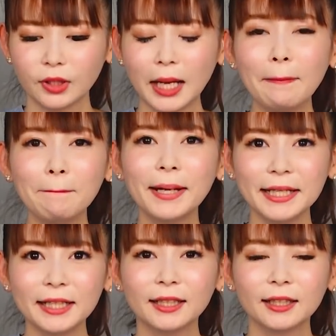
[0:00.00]
やっぱ
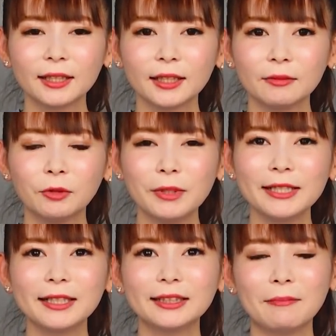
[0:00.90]
りもうみんな